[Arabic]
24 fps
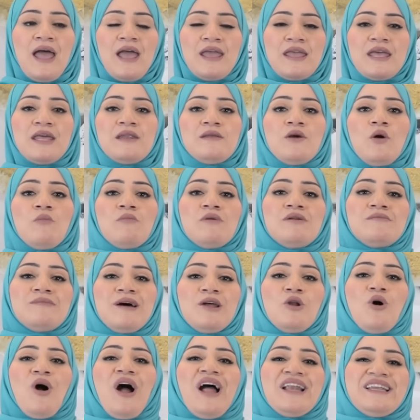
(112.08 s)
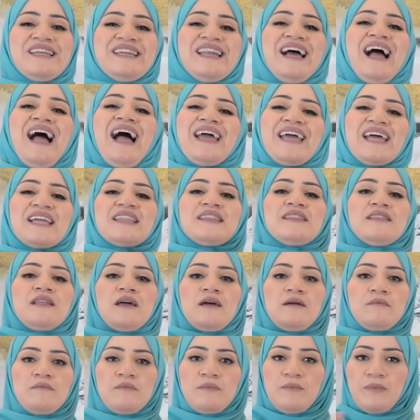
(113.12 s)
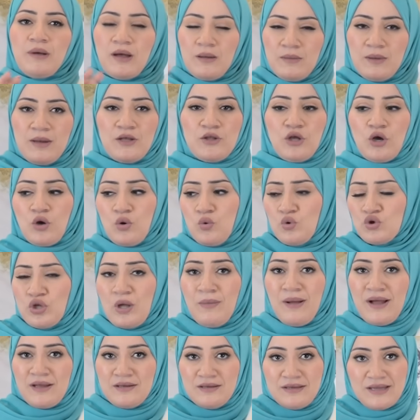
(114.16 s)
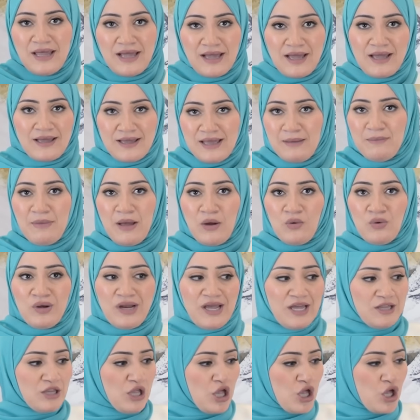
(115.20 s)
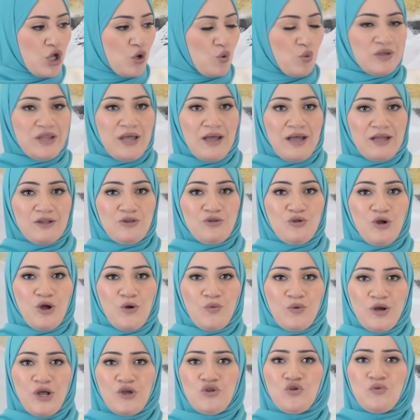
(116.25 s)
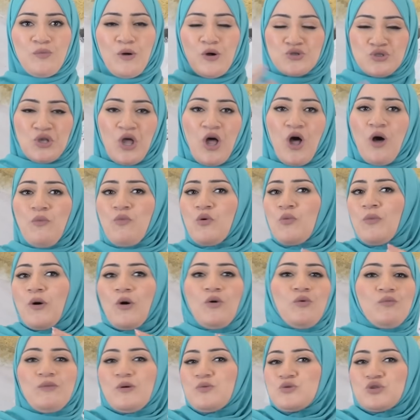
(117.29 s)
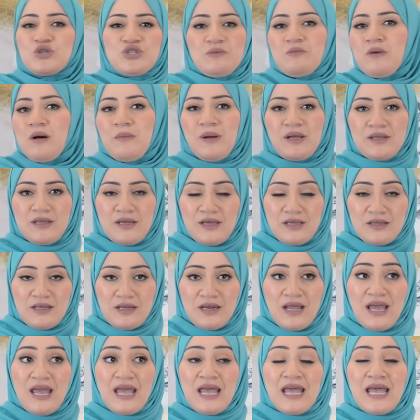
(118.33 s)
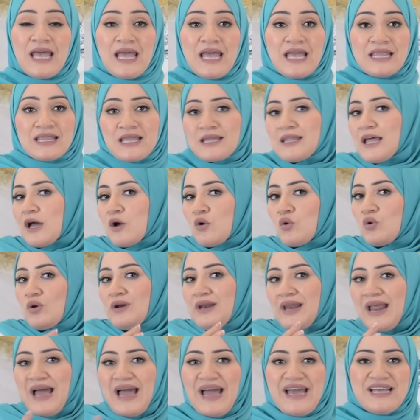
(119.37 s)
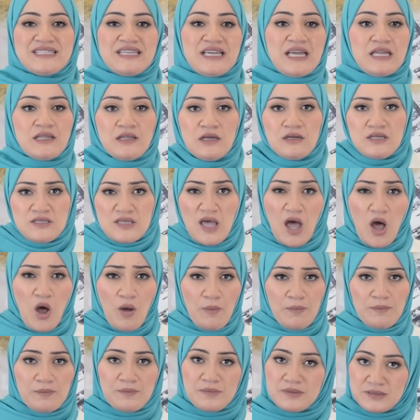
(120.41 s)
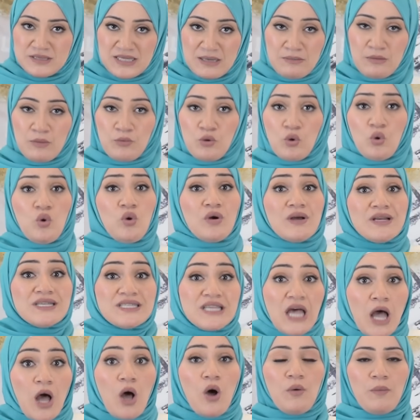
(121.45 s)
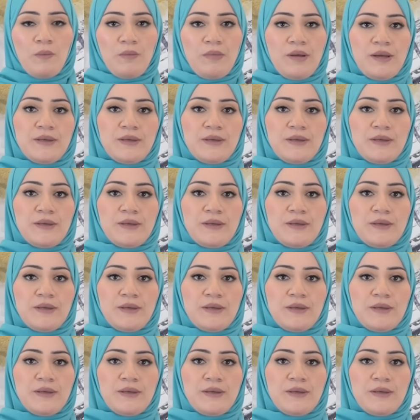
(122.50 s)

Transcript: يعني هم مالوا علينا حياتنا بالادق وطبعا ده جاب اولاد وده عنده اولاد وبقوا اصحاب وبقوا مبسوطين مع بعض جدا تدخل عادي جدا اصحاب زي ما بيقولوا اصحاب